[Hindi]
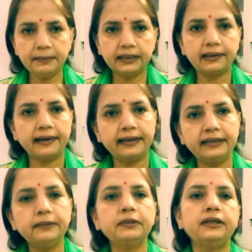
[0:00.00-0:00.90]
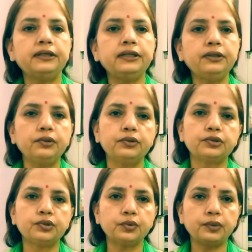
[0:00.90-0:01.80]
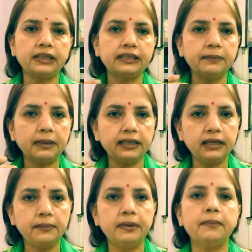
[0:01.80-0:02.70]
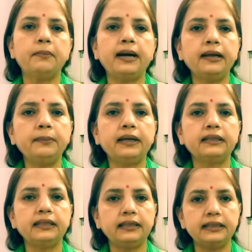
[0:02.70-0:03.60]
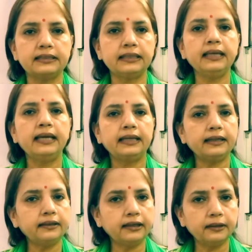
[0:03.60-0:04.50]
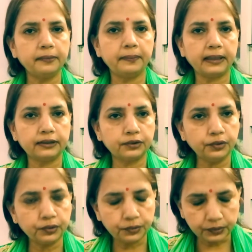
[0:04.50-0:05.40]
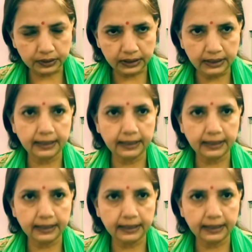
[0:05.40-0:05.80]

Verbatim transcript: में थायराइडम 30 को शुरुआत के महीने में बार बार देने से यह गर्भपात को रोकती